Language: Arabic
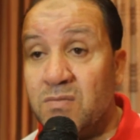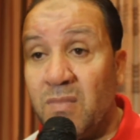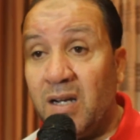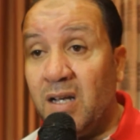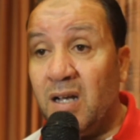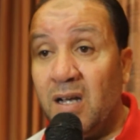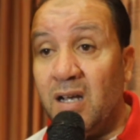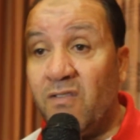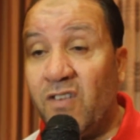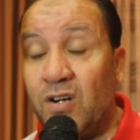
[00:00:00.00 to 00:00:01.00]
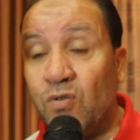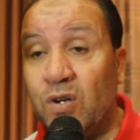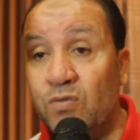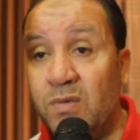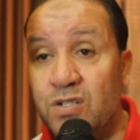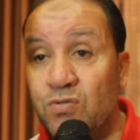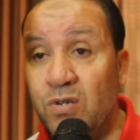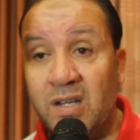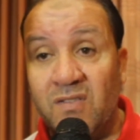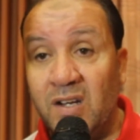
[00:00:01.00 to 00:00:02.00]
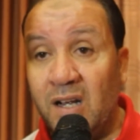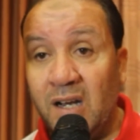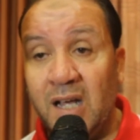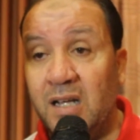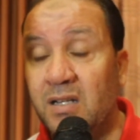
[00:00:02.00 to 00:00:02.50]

معناها يفكروا أنه ماتش نول يكفينا لا